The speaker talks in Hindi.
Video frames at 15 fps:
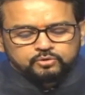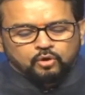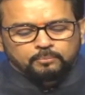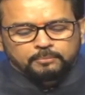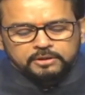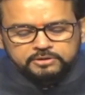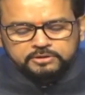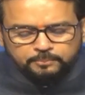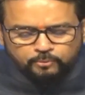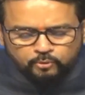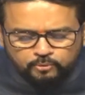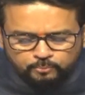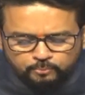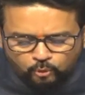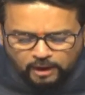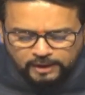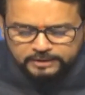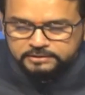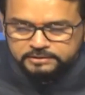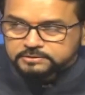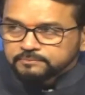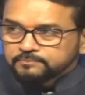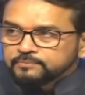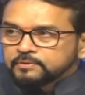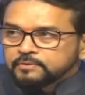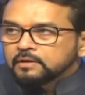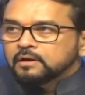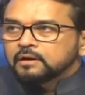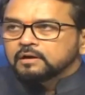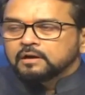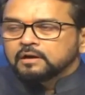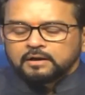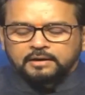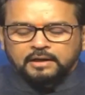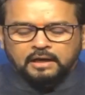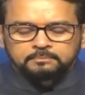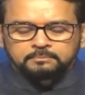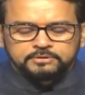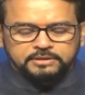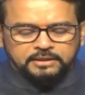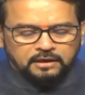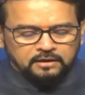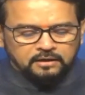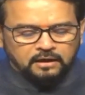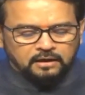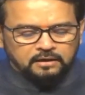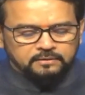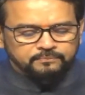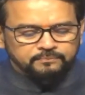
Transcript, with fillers: दो महत्वपूर्ण पॉइंट्स का नाम तिरंगा